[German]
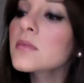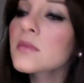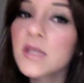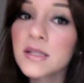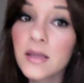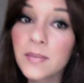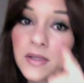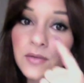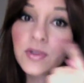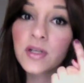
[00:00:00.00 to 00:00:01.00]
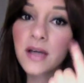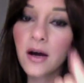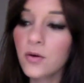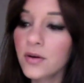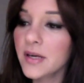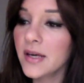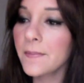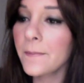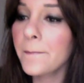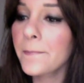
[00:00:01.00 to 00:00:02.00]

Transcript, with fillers: Das habe ich unter die Augen gegeben.